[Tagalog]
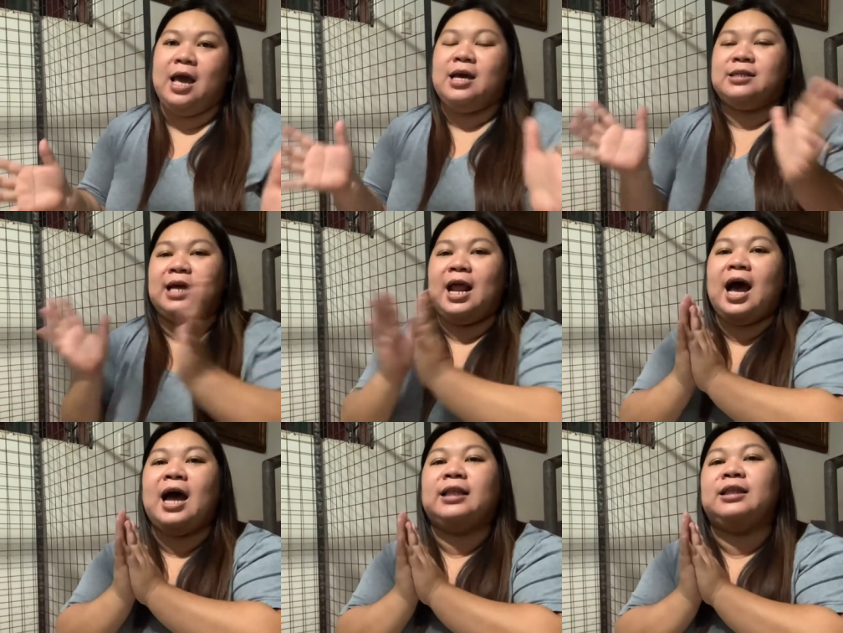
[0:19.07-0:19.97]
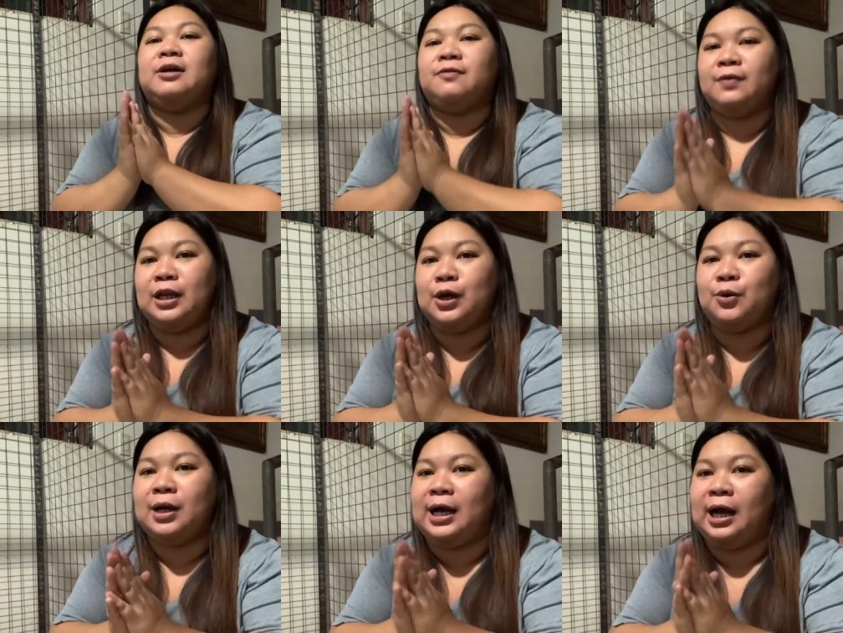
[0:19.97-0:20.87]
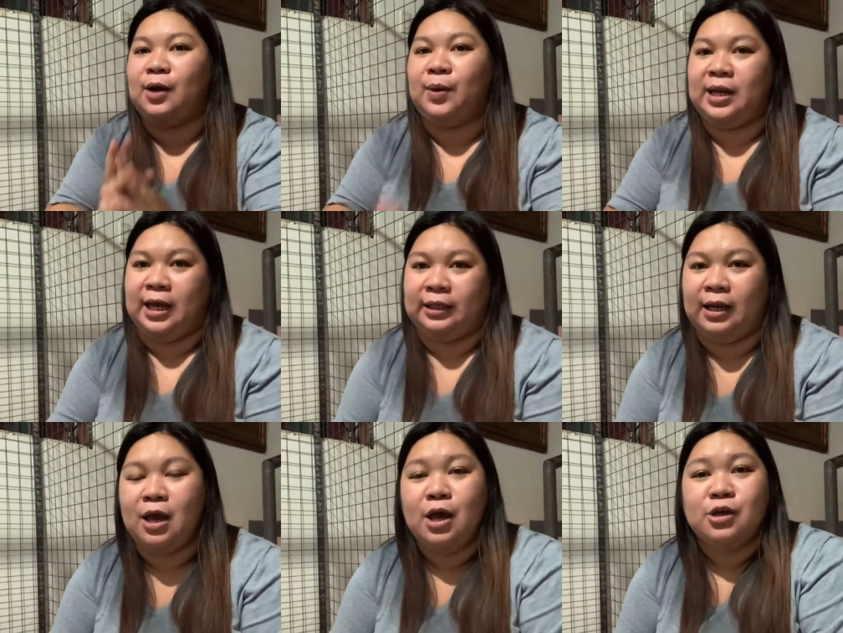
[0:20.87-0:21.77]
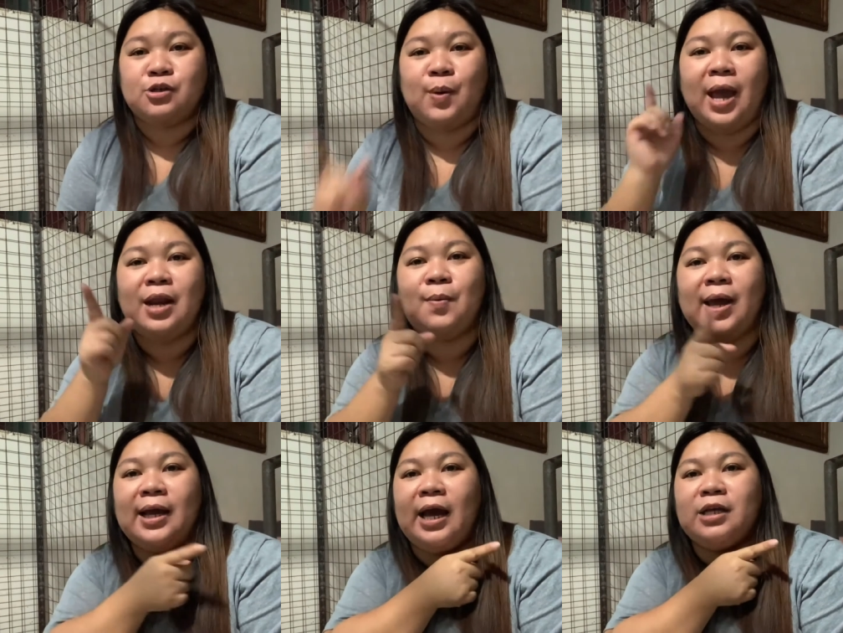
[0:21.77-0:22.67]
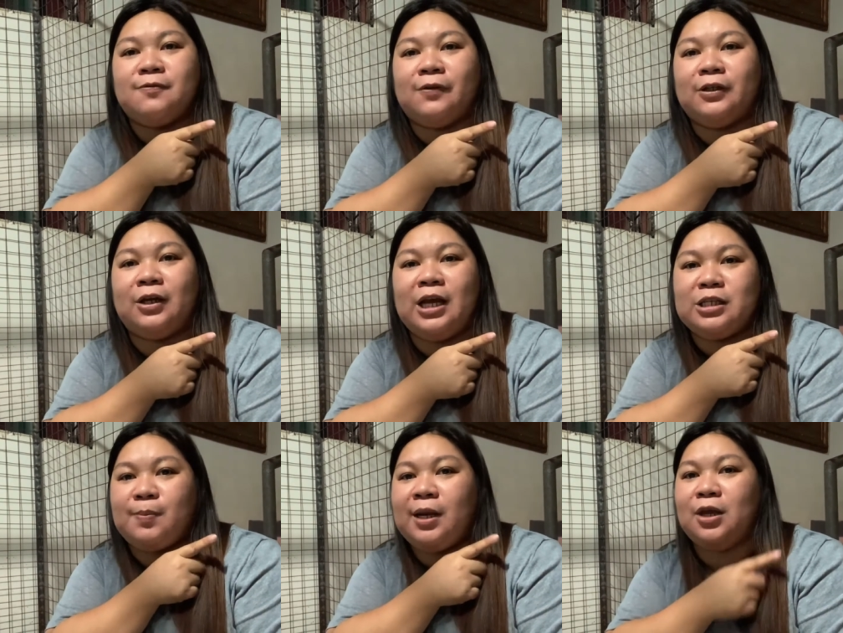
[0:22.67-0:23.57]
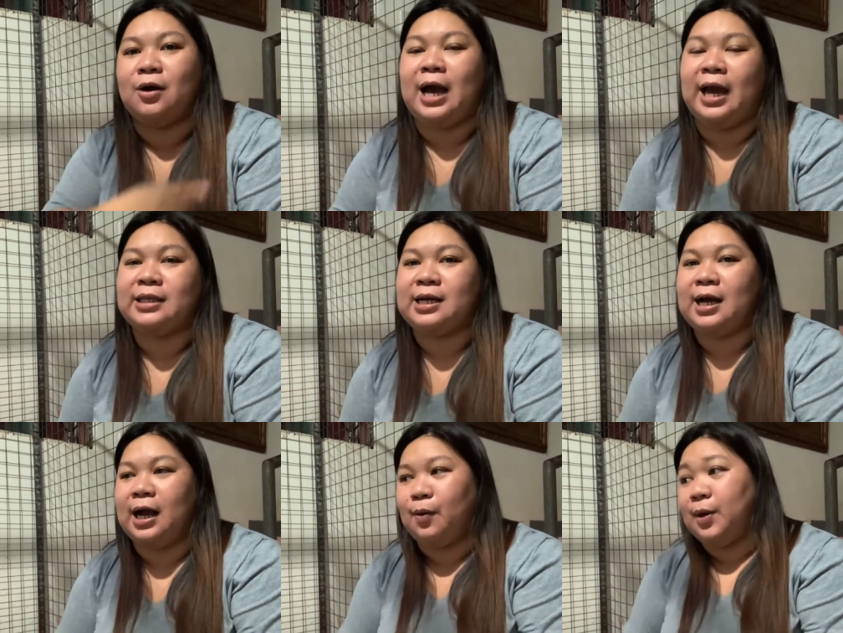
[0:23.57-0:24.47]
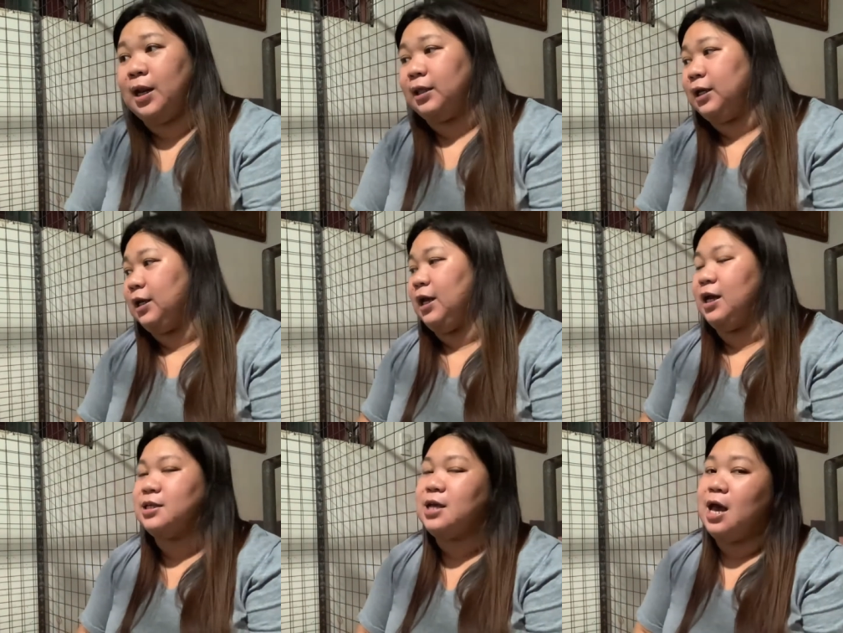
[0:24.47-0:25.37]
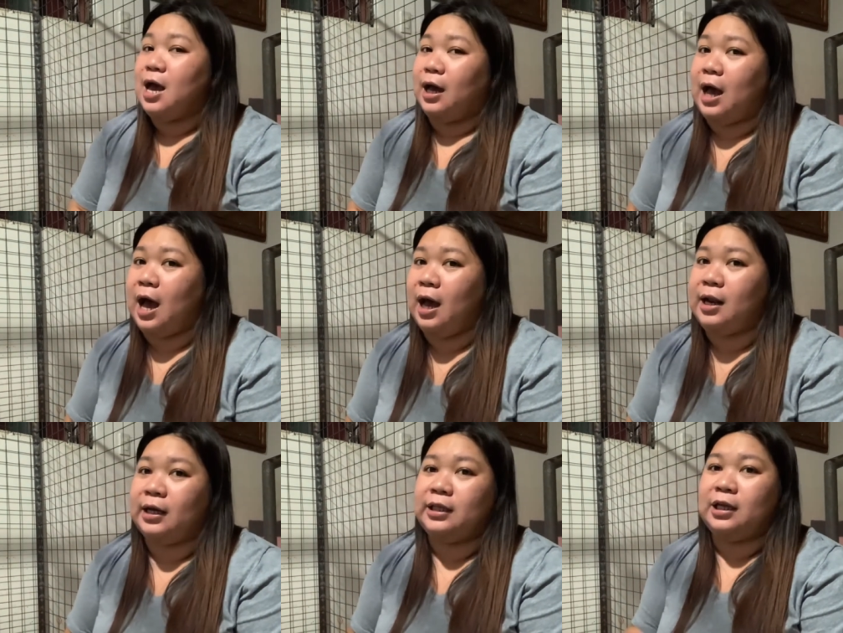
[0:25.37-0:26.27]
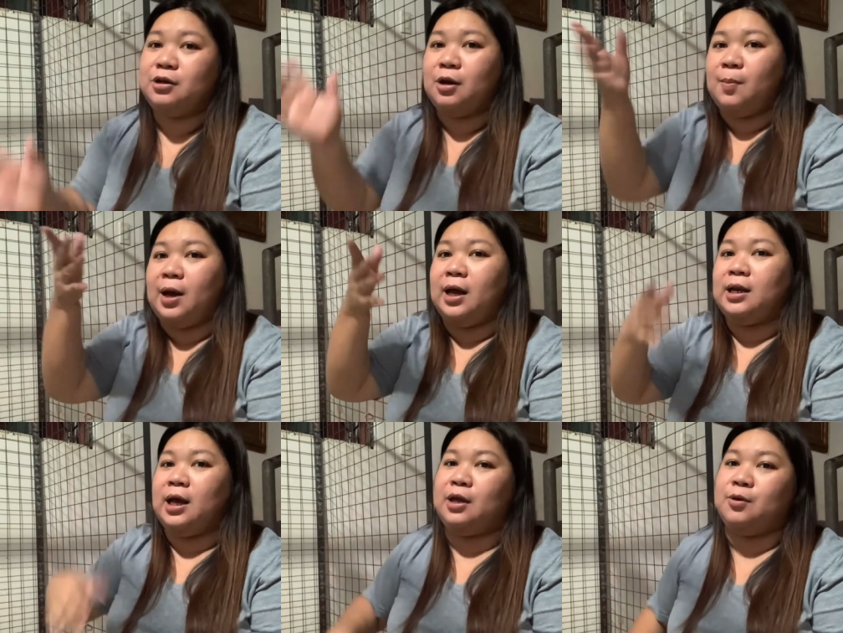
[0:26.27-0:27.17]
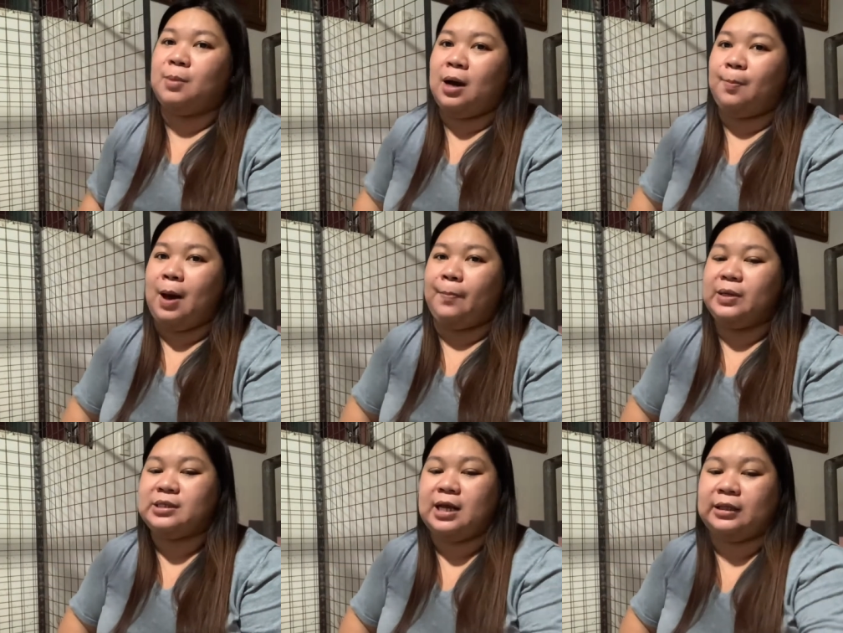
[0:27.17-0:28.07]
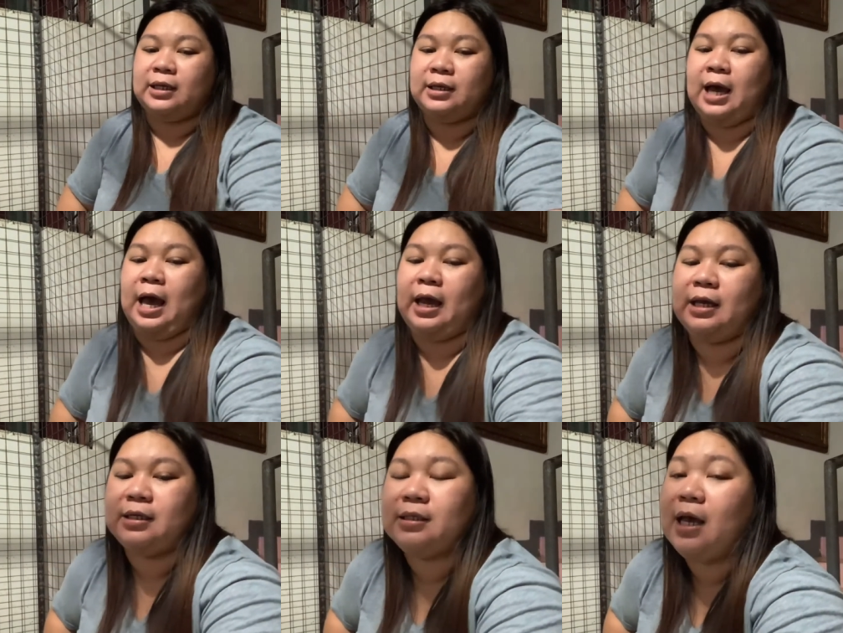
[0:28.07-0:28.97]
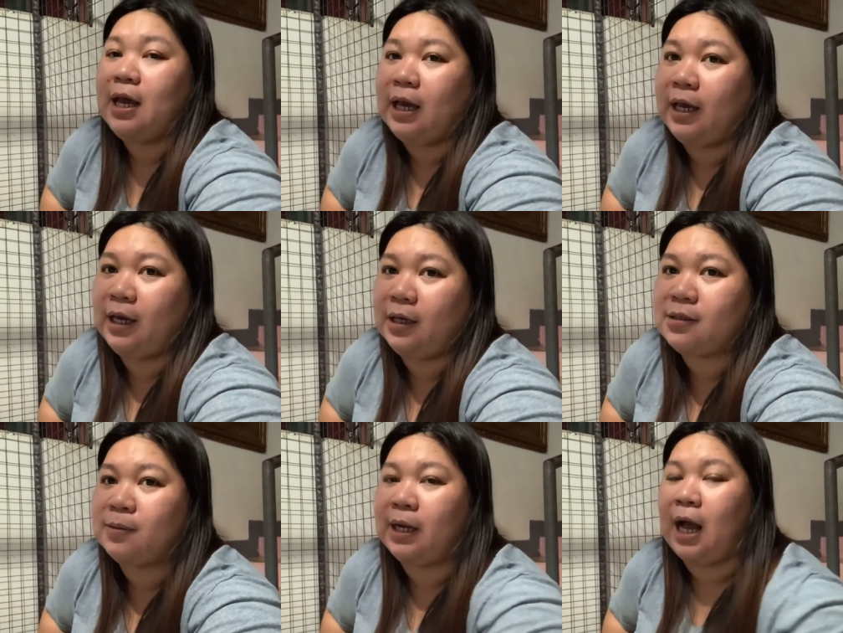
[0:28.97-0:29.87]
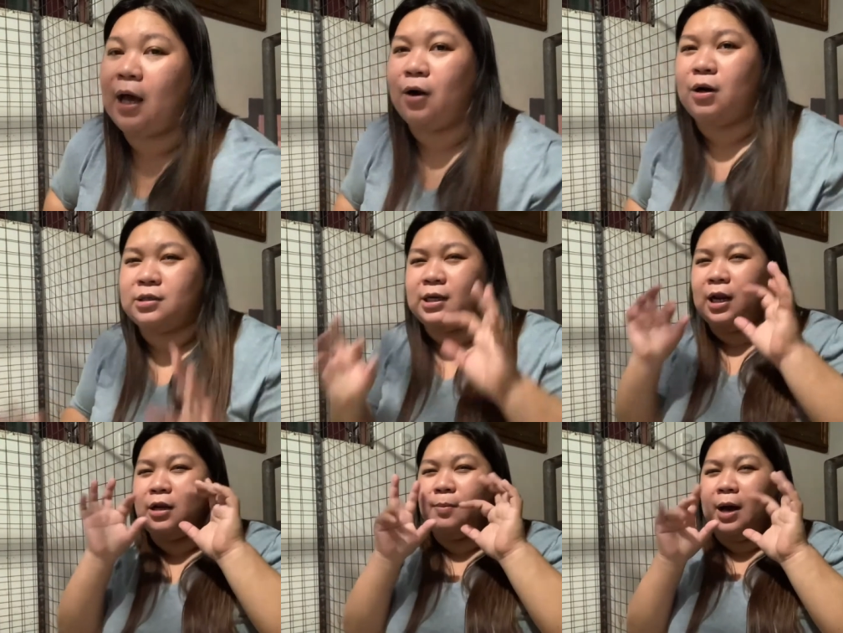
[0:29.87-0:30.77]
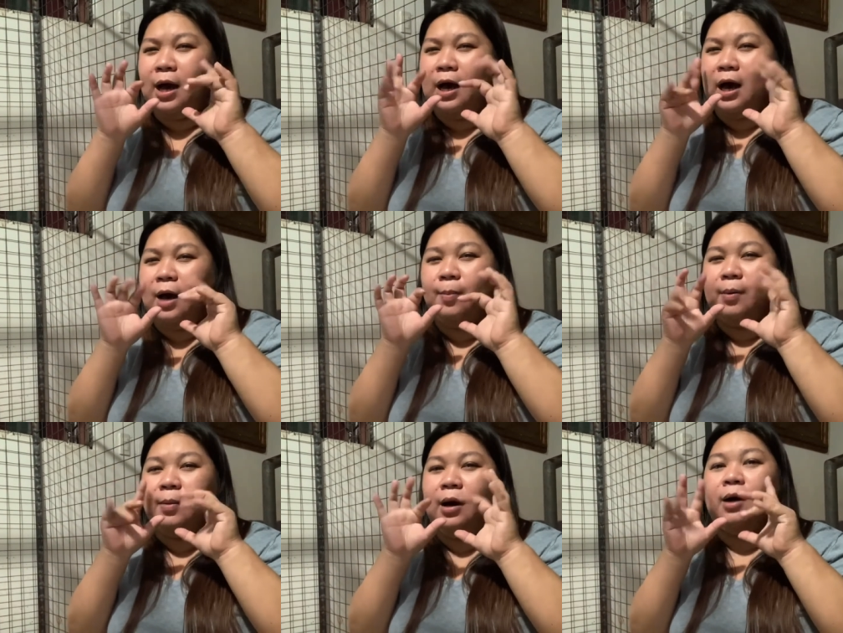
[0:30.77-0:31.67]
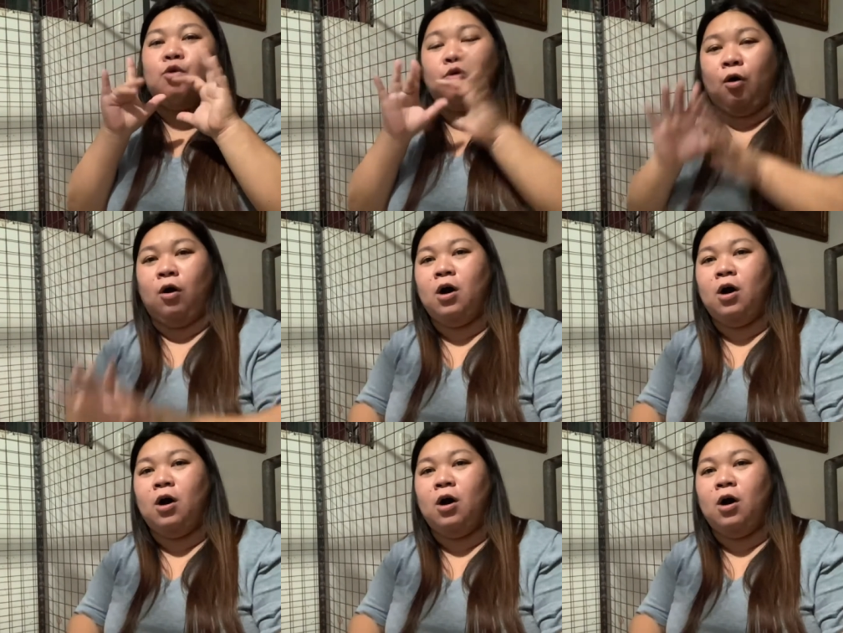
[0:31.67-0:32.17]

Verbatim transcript: sa lahat ng video na gagawin natin. So anyway, guys, for today's video, guys, ang gagawin natin is, uh, nakita nyo naman na yung mga puppies natin, guys, is nagkakaroon na sila ng mahahabang mga kuko.